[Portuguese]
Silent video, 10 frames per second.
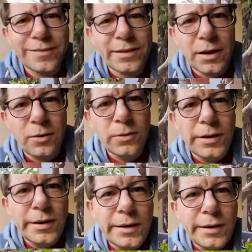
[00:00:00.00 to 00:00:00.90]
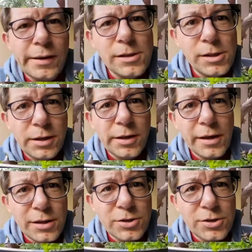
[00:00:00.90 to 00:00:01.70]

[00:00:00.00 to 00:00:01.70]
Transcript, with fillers: Afinal, sim, esta